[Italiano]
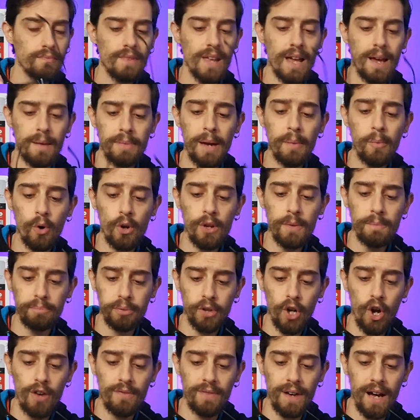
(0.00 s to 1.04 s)
abbiamo in
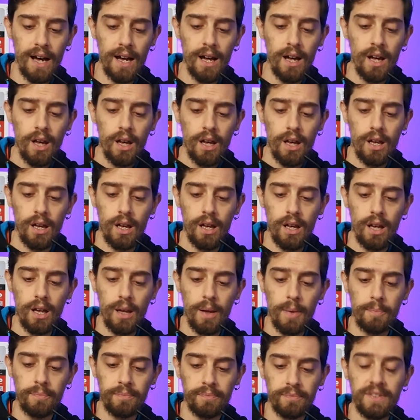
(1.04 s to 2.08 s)
prova
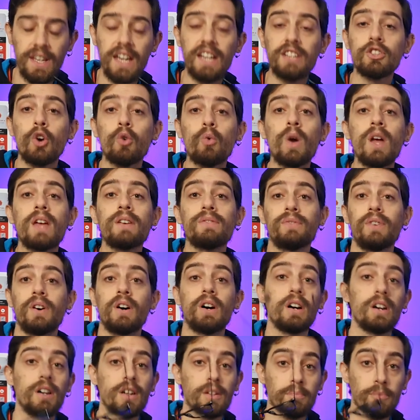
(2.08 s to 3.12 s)
eh, dei no
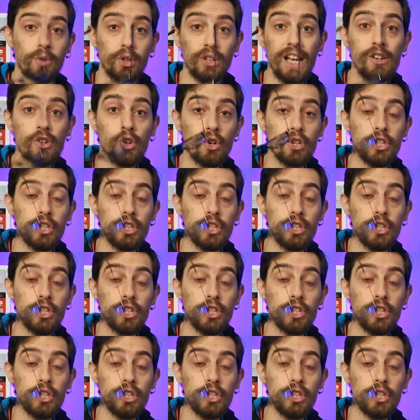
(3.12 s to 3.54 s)
wave eh, modello